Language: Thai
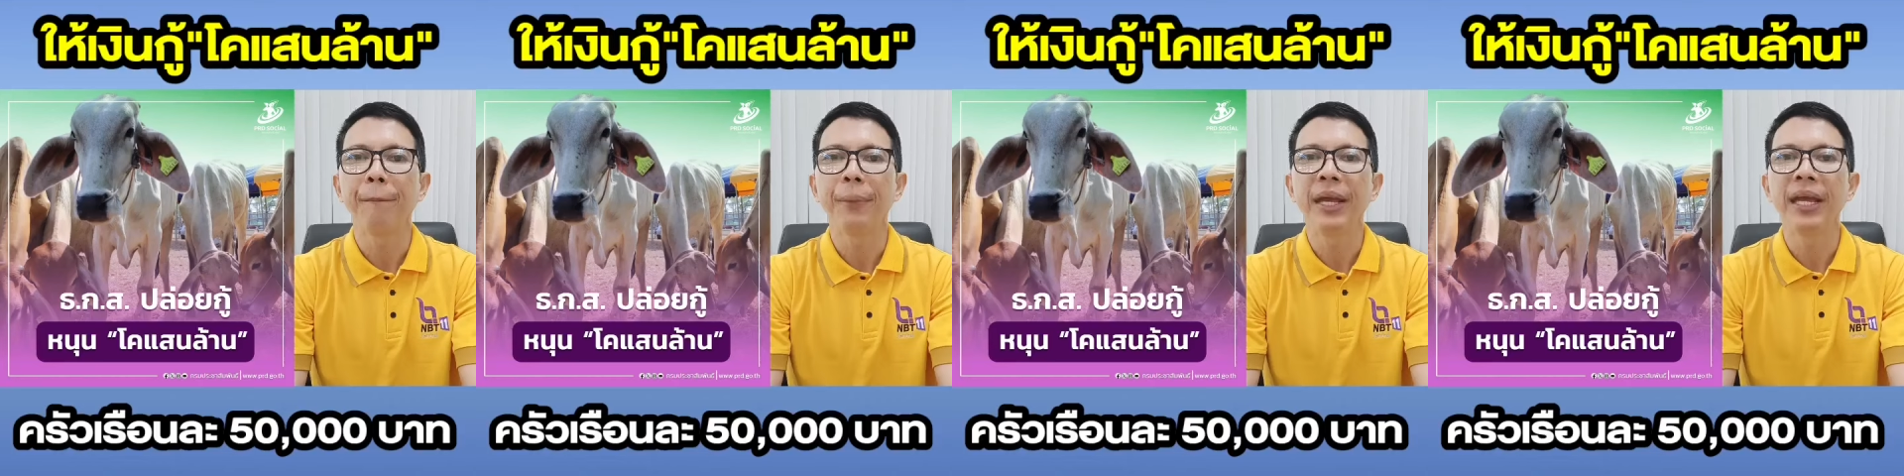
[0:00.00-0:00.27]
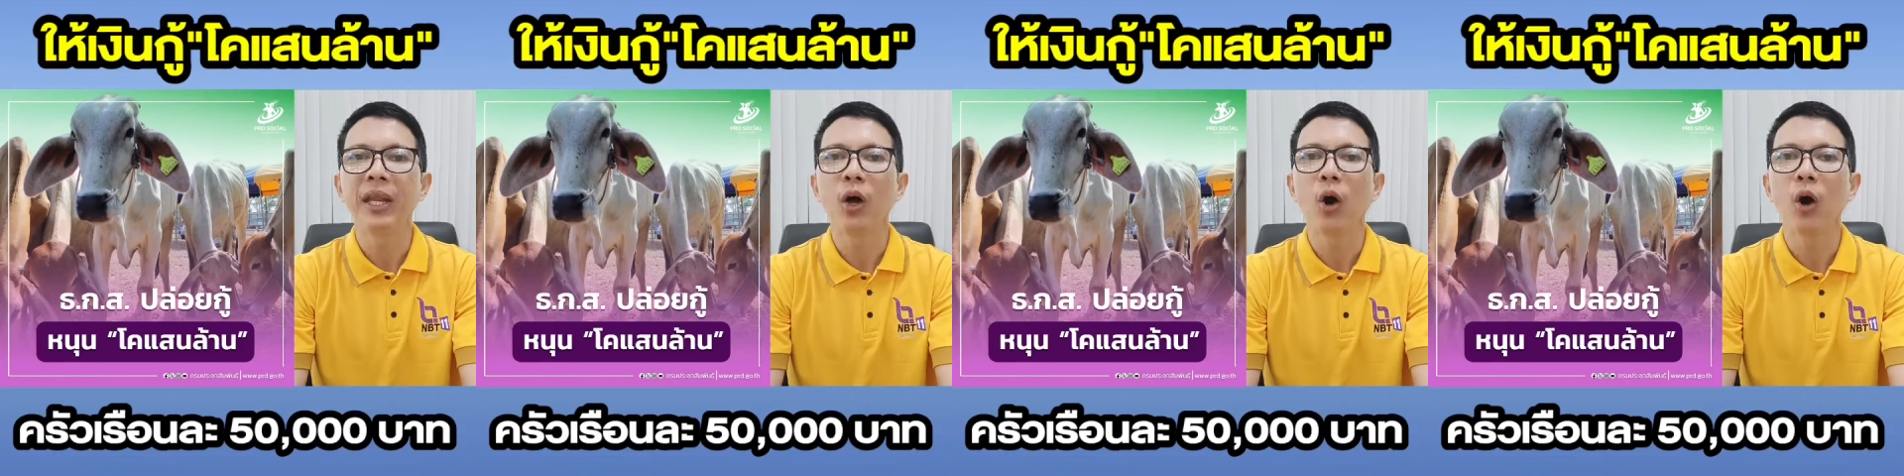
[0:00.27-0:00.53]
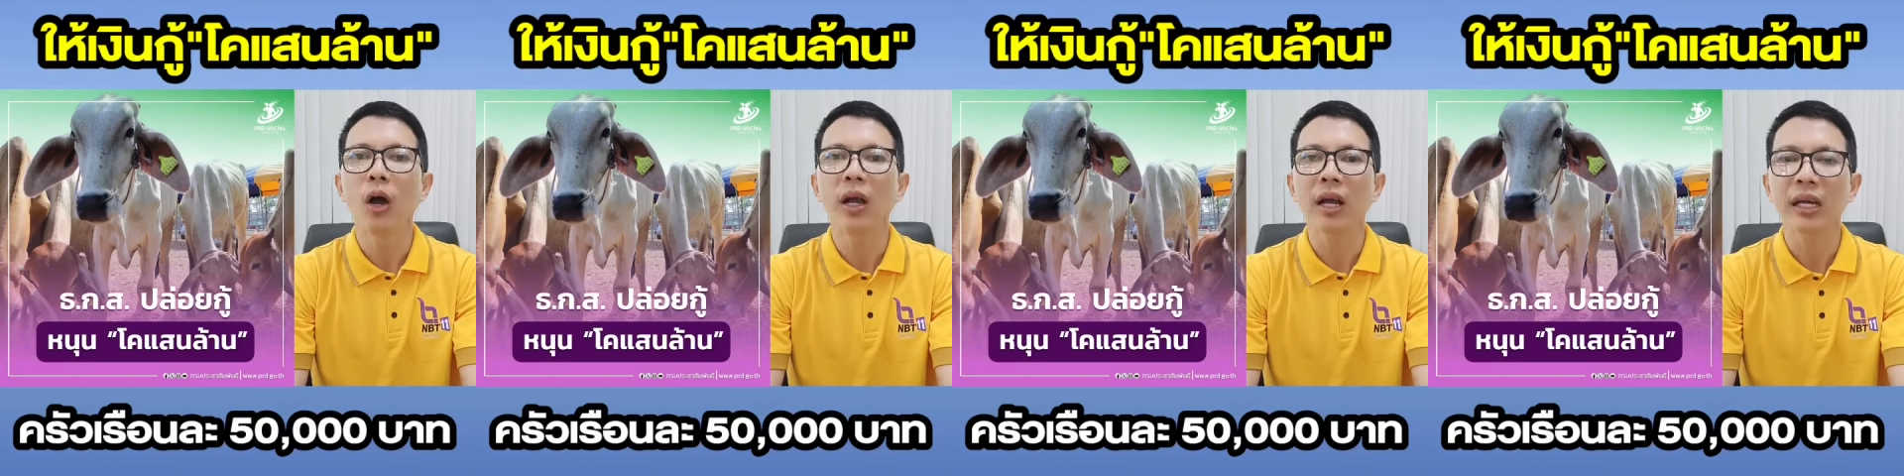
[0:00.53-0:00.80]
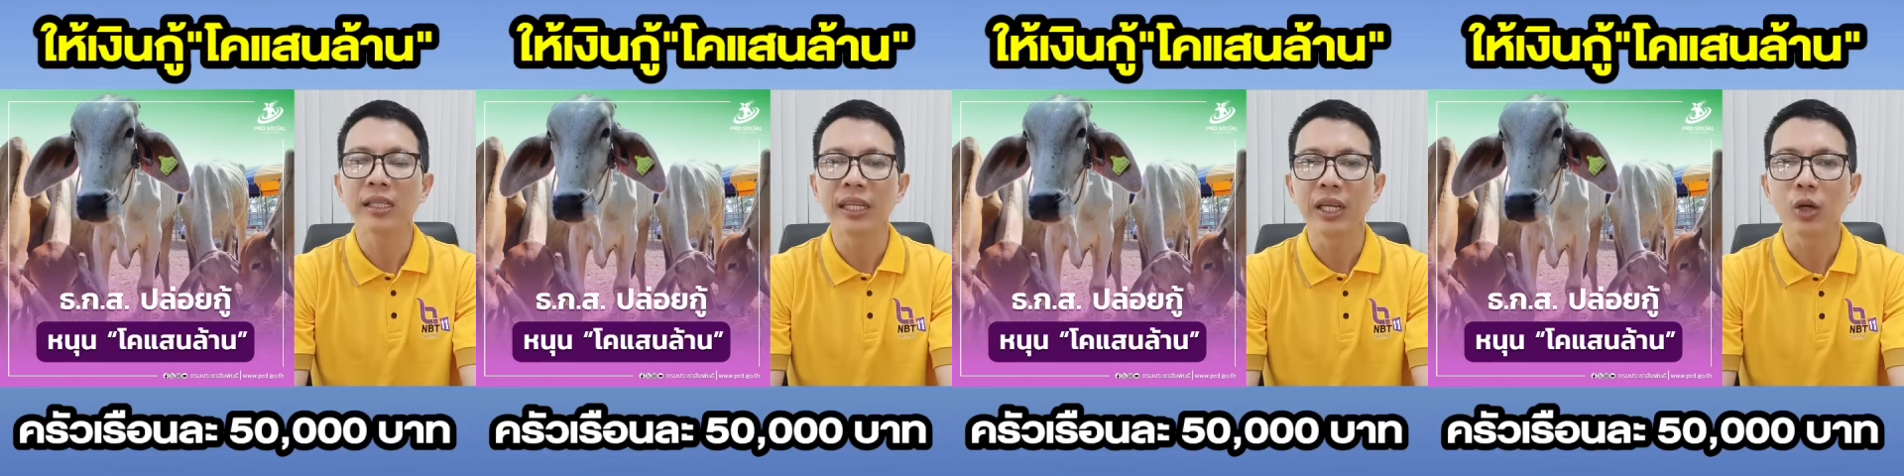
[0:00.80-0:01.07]
พี่น้อง
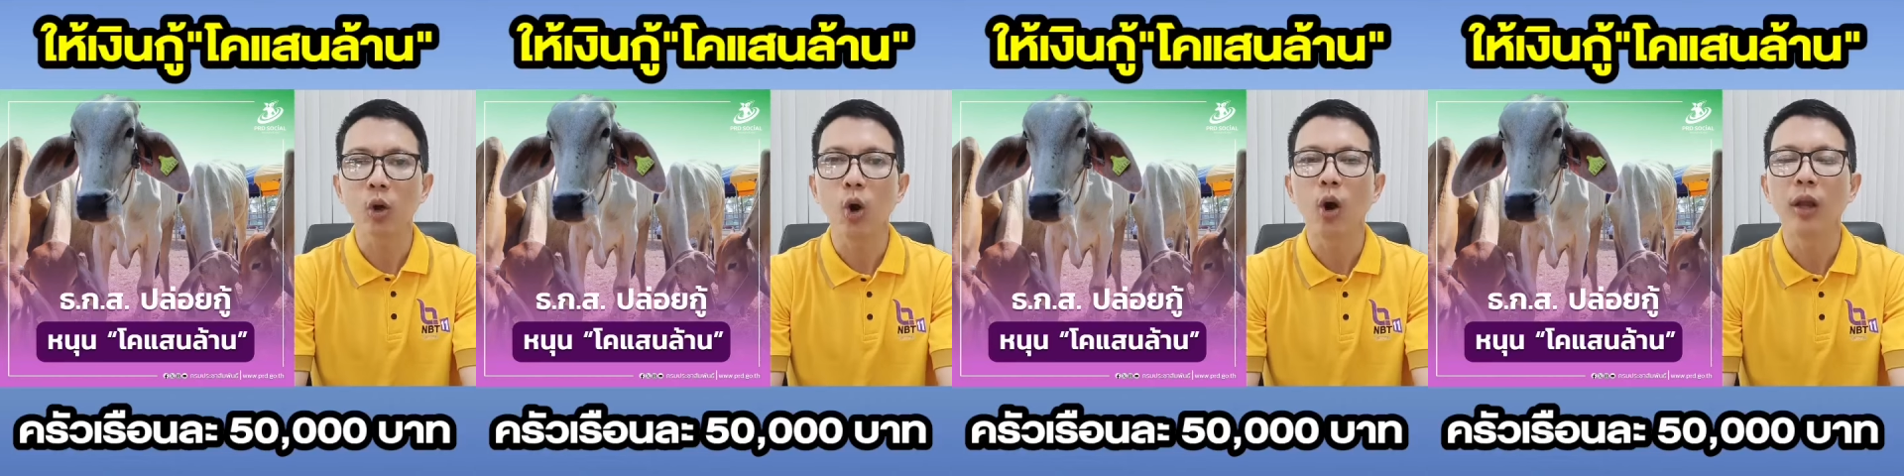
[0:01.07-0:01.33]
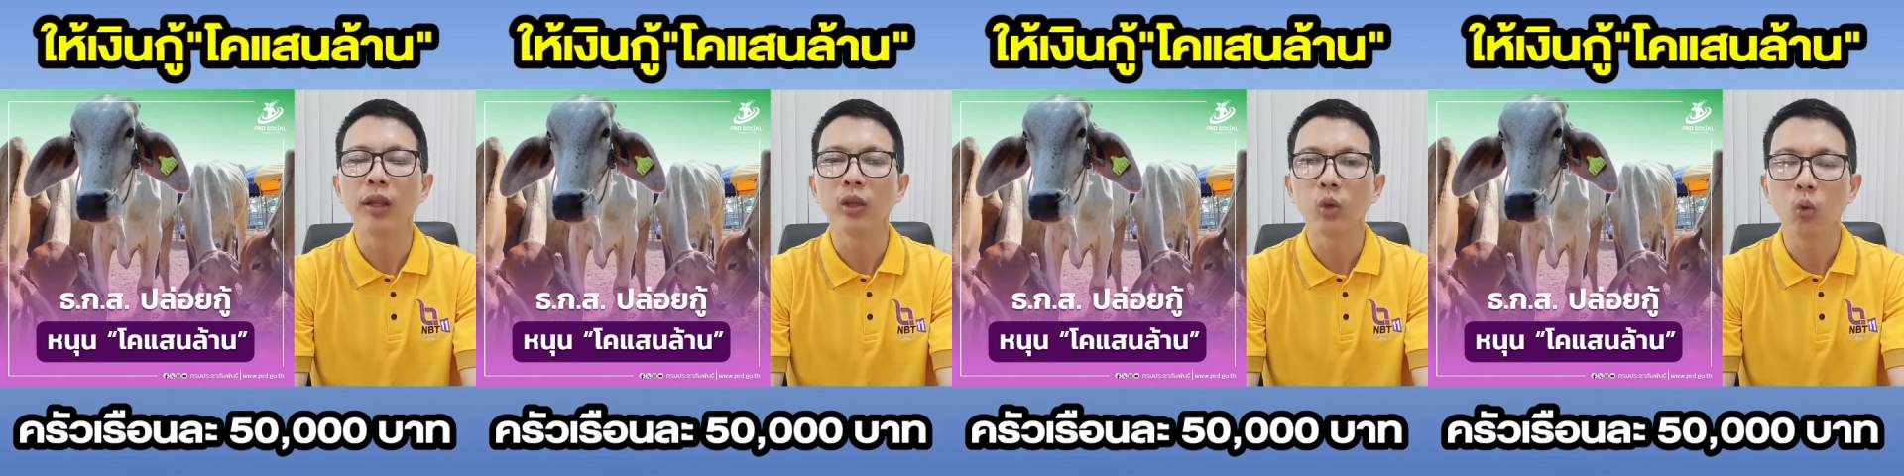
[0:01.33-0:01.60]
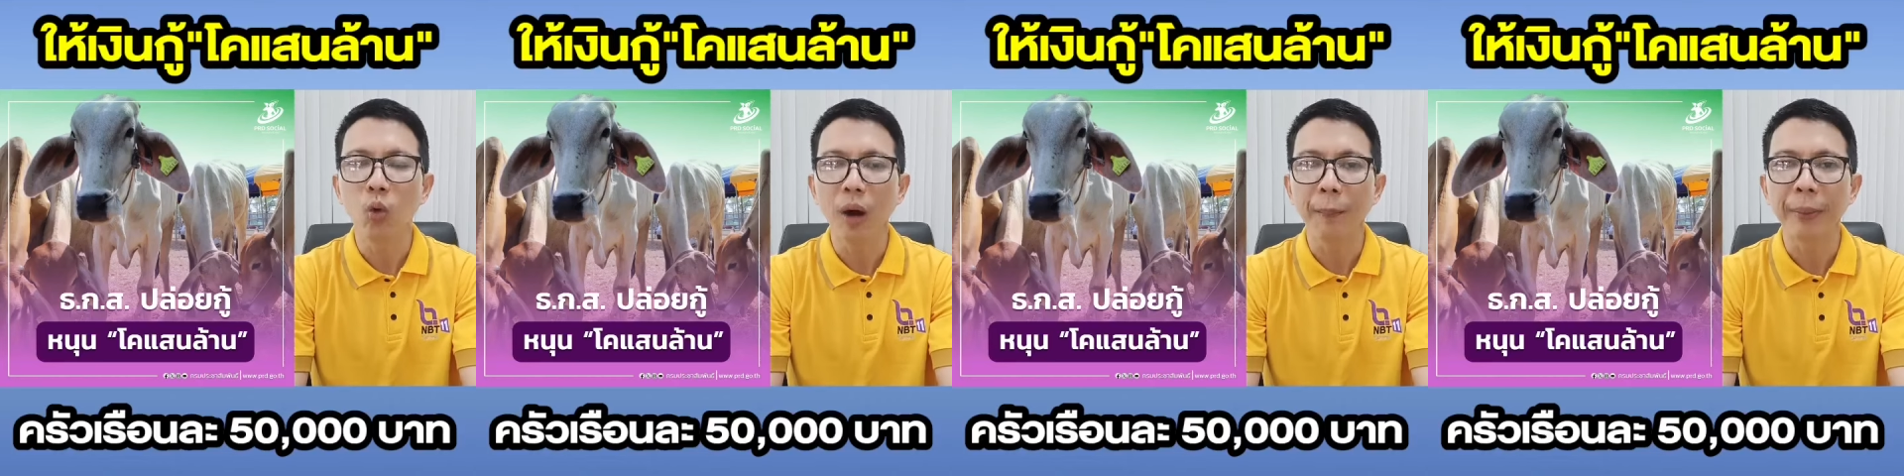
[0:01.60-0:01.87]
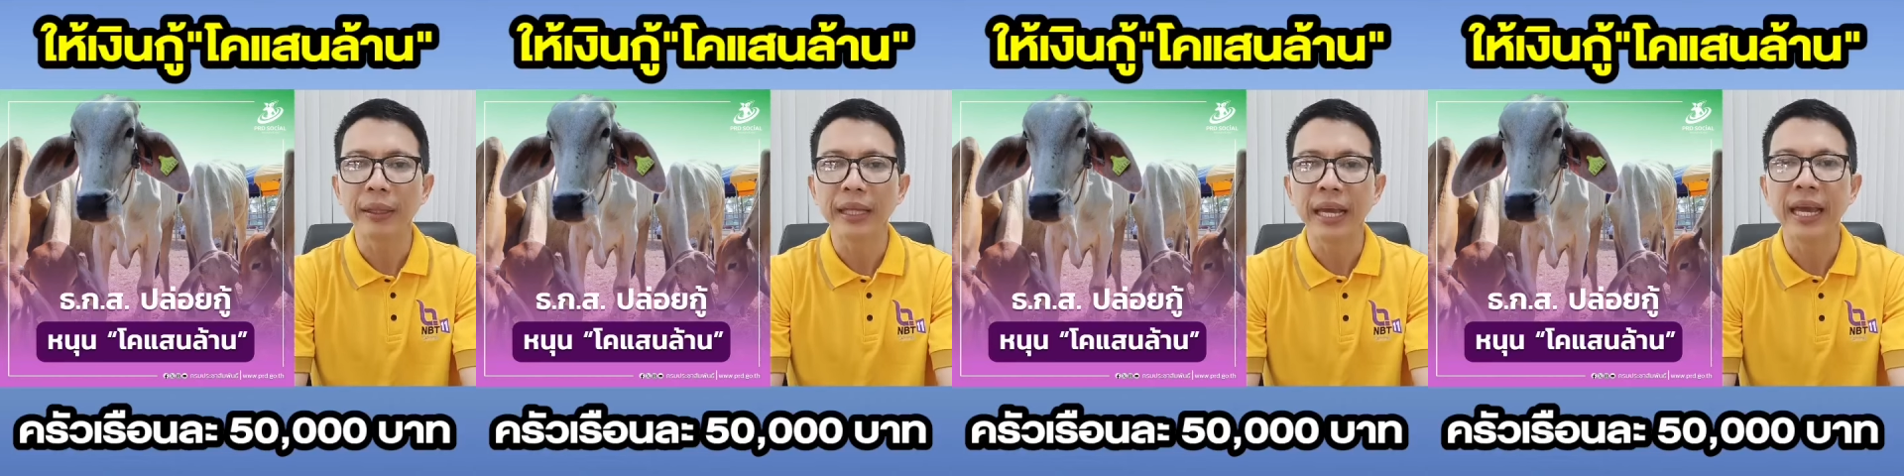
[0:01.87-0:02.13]
เกษตรกรทั่ว
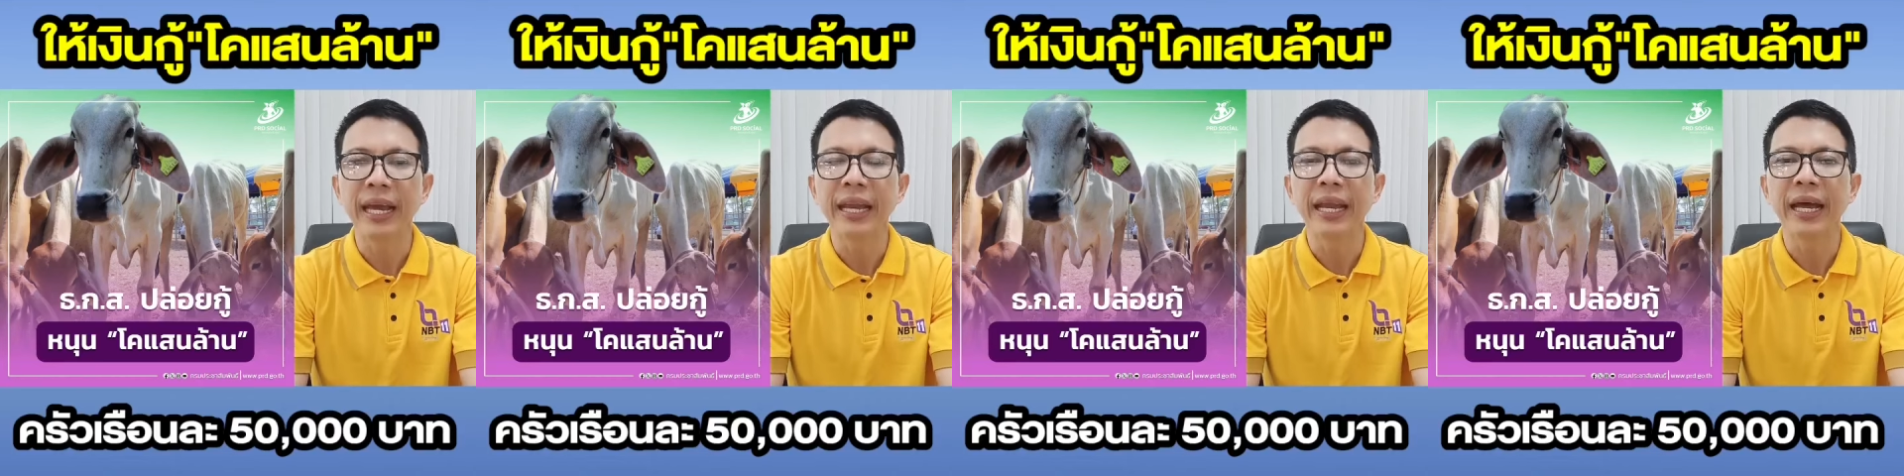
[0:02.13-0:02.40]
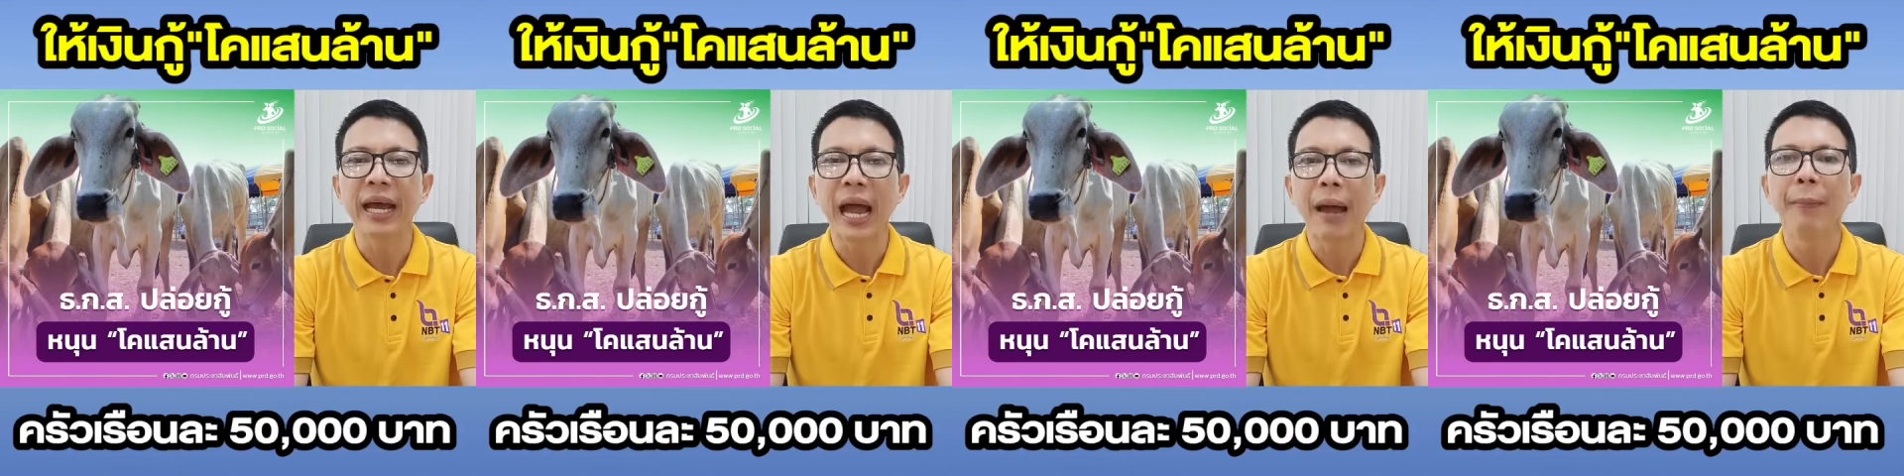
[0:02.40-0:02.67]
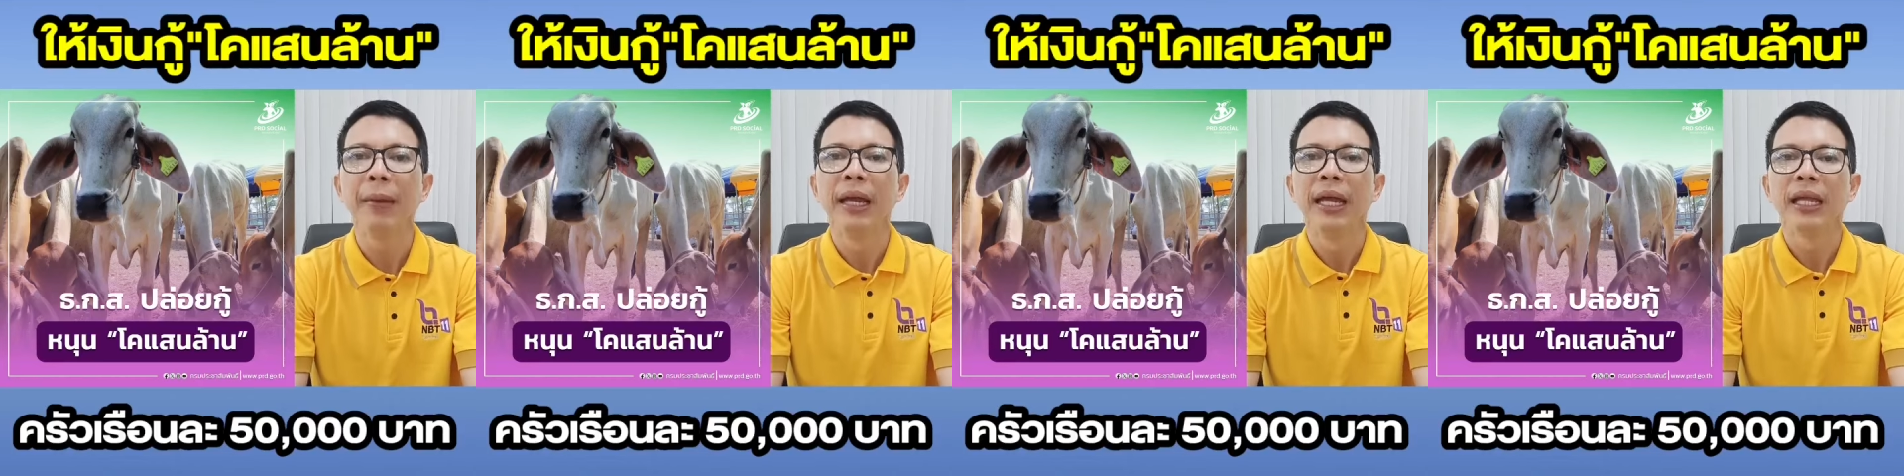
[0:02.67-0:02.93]
ประเทศนะครับ